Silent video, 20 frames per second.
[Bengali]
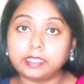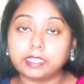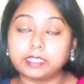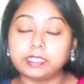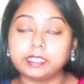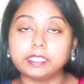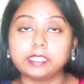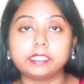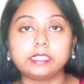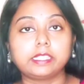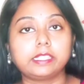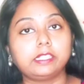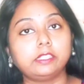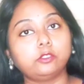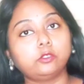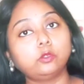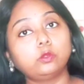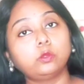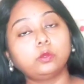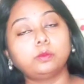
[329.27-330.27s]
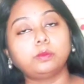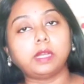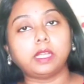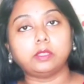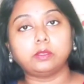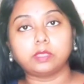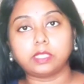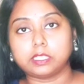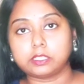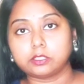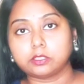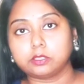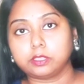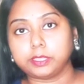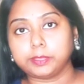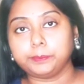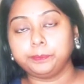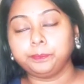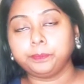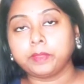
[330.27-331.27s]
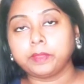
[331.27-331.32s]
তাদের ক্ষেত্রে কিন্তু খুব ভালো কাজ করে